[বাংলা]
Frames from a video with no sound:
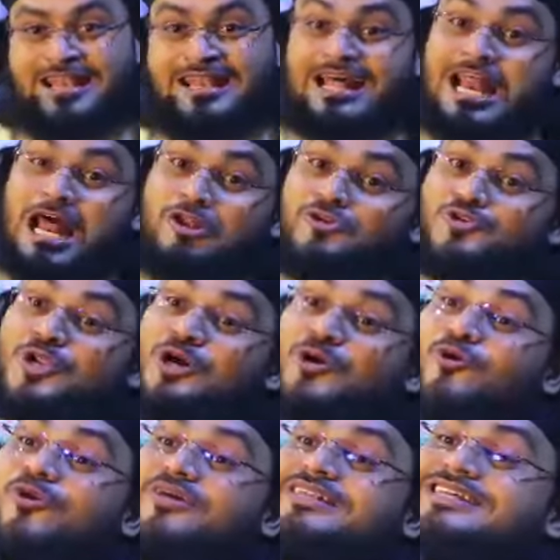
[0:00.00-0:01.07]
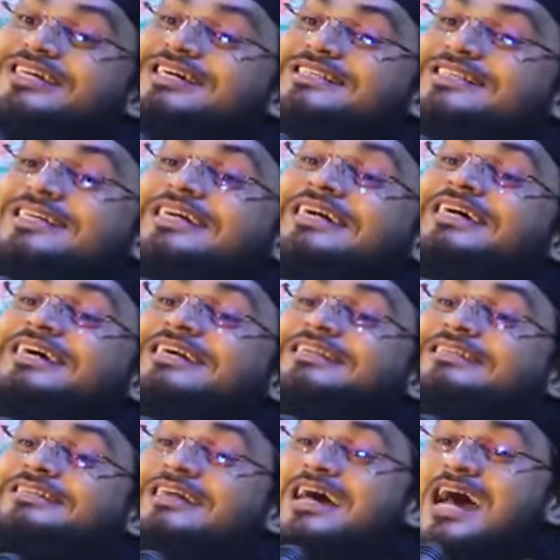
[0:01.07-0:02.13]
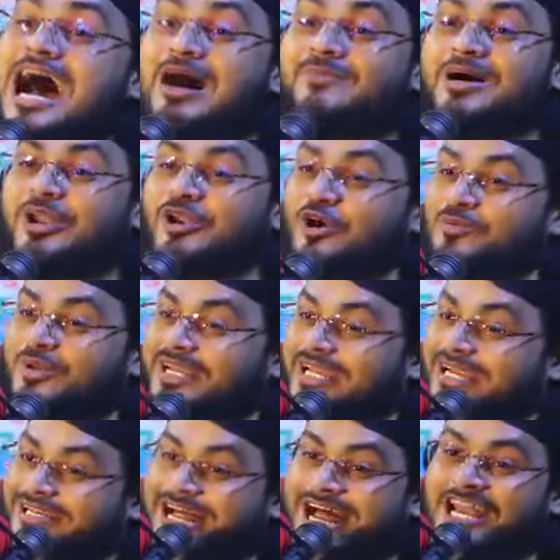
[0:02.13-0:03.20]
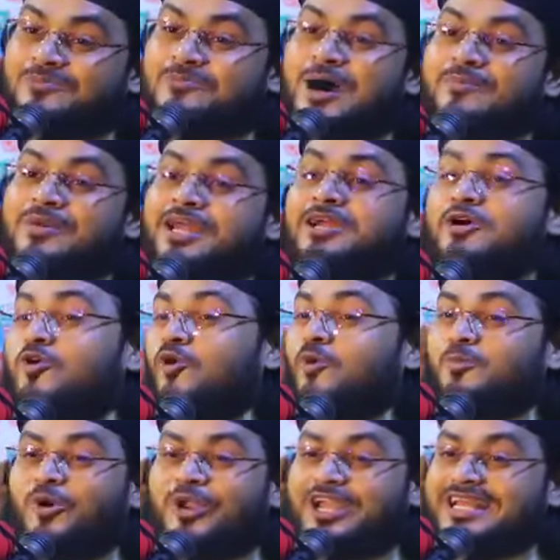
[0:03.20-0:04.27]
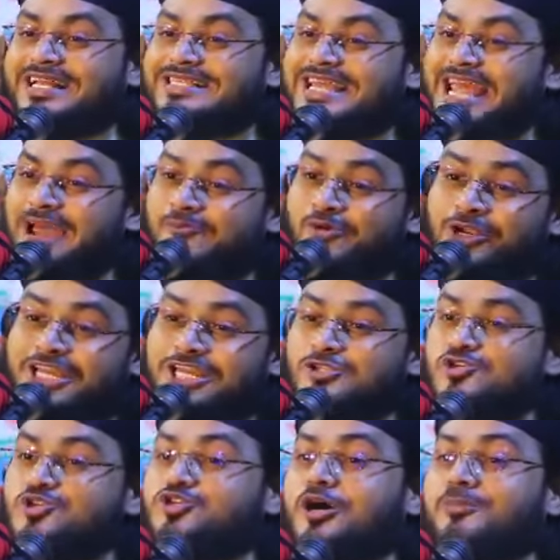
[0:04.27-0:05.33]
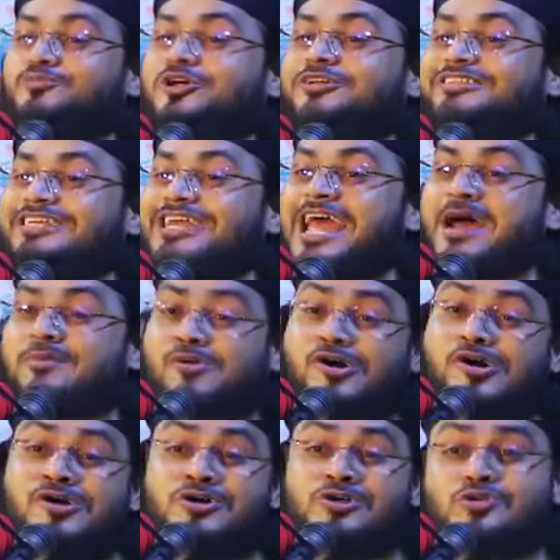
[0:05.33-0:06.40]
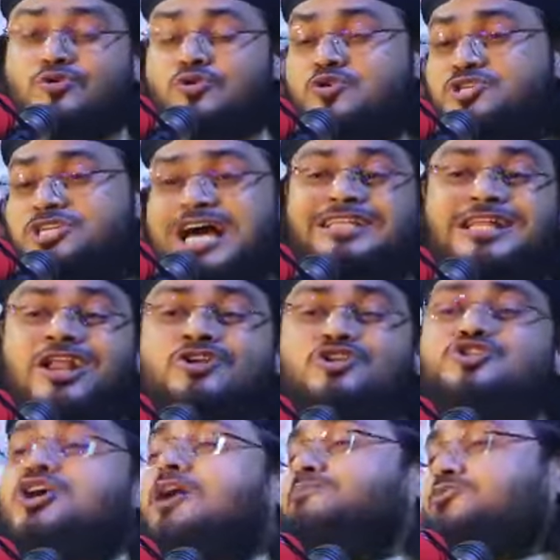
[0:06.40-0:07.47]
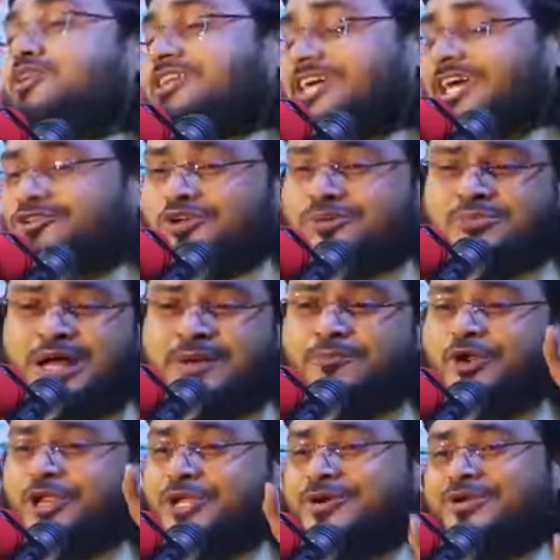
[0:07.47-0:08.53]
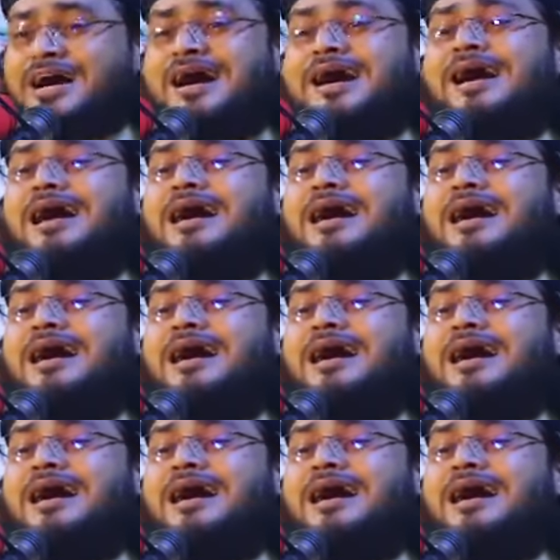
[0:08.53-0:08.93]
আল্লাহর আলোচনা করে দিয়েছেন আমার নবীকে ডানে বামে উপরে নিচে এমন কিছু শব্দ দিয়ে এমন কোন সাধারণ শব্দ দিয়ে তোমরা বলিও না